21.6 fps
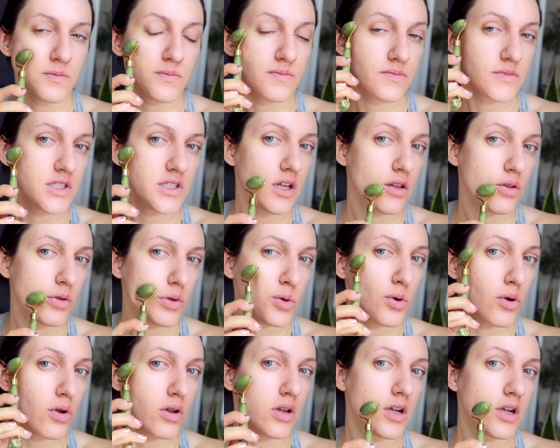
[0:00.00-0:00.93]
делаю
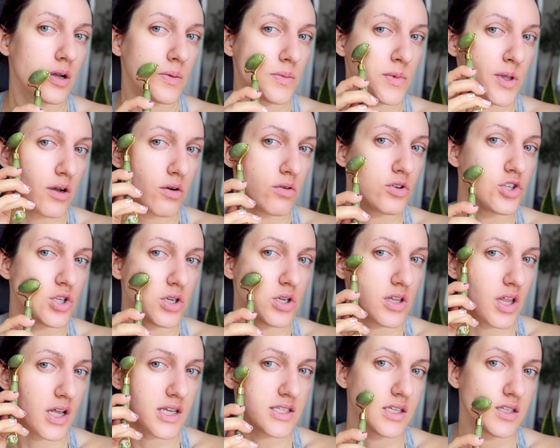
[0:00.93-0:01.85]
роликом, да, очень
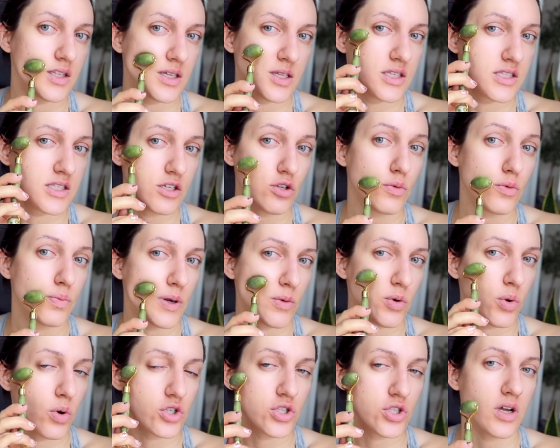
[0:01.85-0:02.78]
классно тонизирует, прям
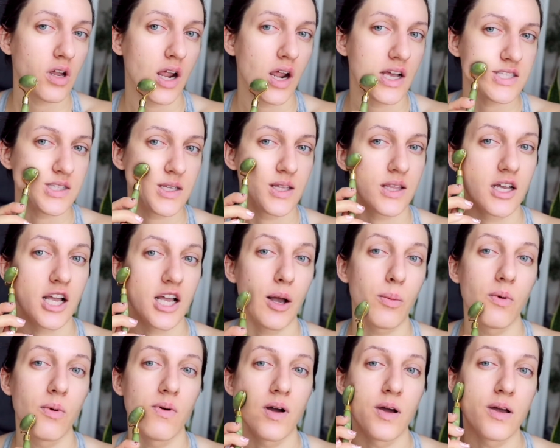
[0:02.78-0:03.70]
кожа красная такая
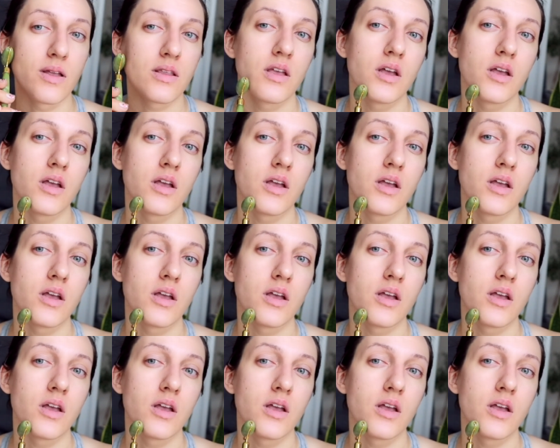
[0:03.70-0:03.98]
бывает